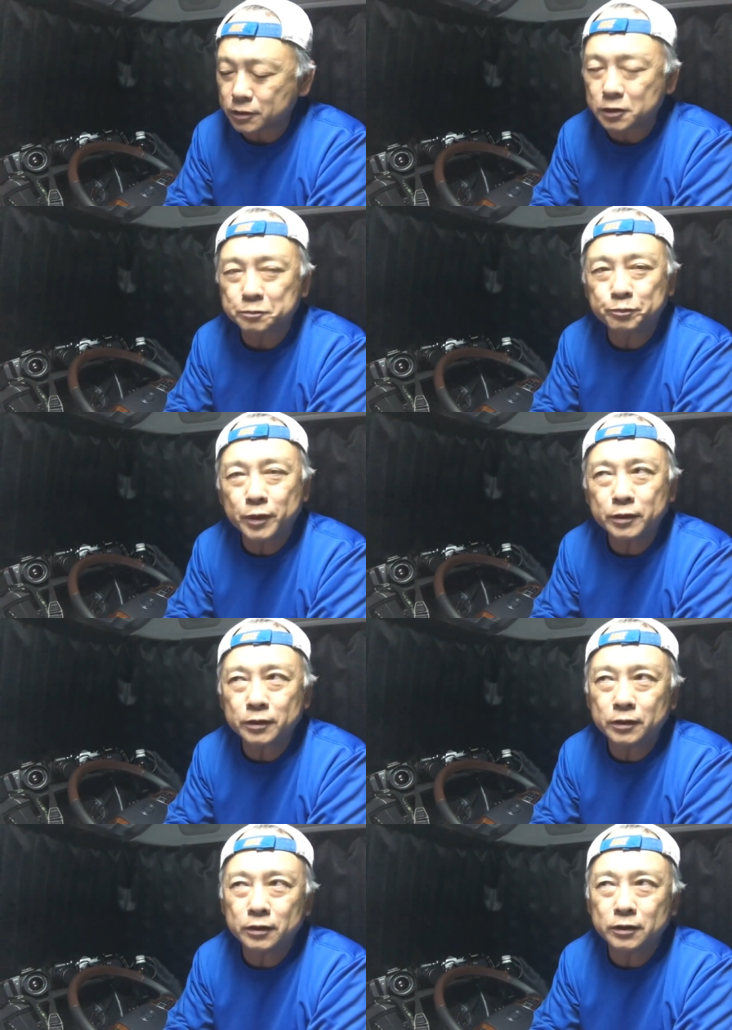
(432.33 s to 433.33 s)
失
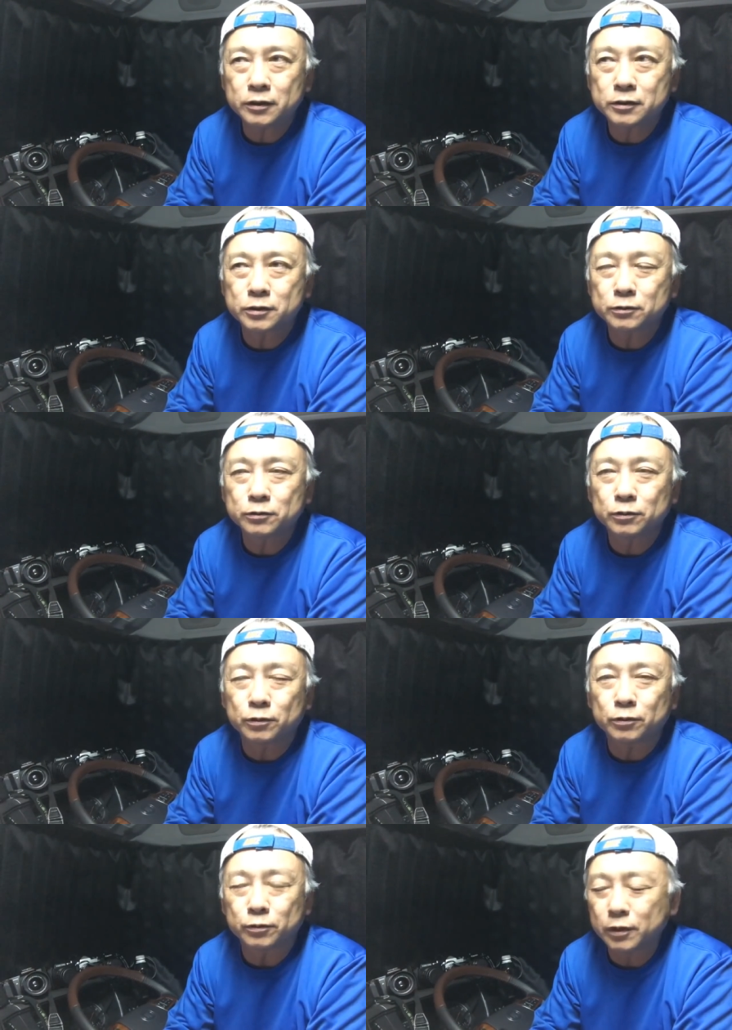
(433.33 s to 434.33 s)
敗する
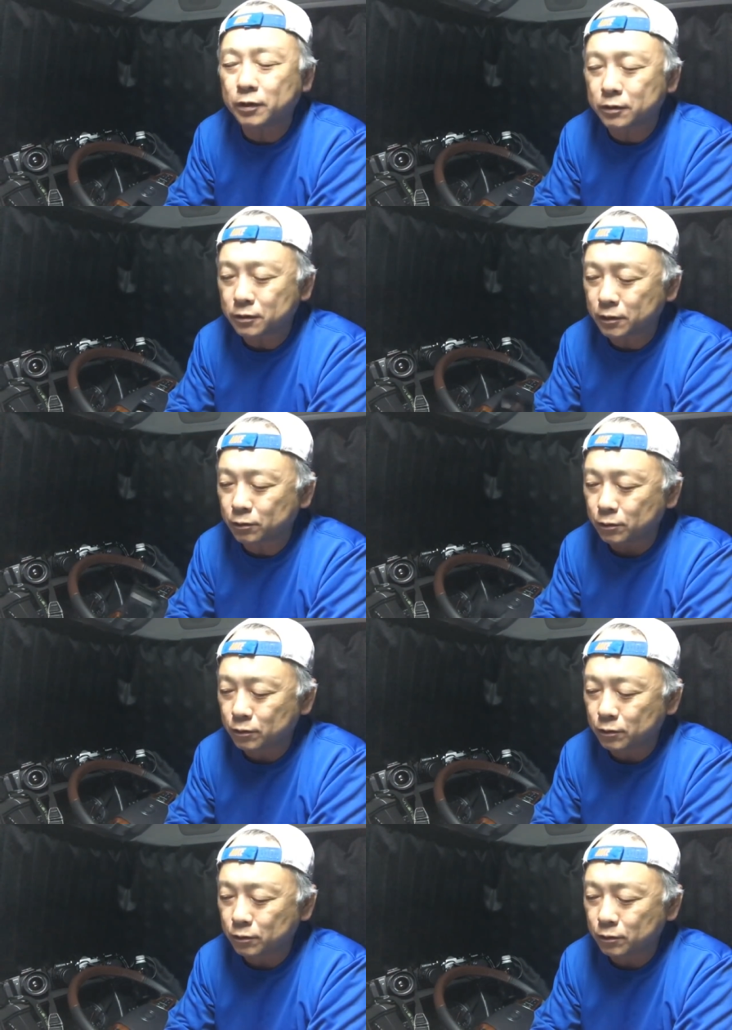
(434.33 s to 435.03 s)
のをね、あの、